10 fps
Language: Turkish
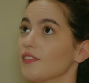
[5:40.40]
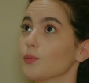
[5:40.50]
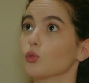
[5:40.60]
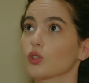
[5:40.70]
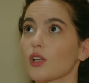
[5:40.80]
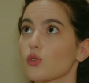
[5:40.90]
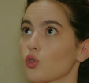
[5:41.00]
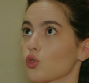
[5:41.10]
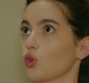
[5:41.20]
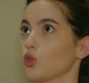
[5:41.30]
ve bundan
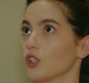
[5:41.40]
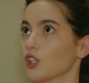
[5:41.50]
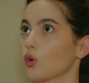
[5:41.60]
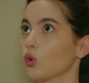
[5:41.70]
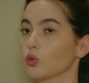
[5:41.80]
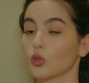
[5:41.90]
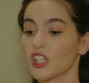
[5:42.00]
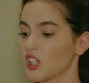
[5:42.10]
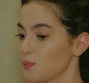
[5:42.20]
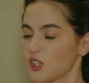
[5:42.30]
sonra söyleyecek olduğun
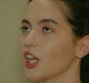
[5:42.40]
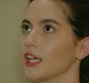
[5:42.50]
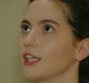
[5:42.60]
hiçbir şeye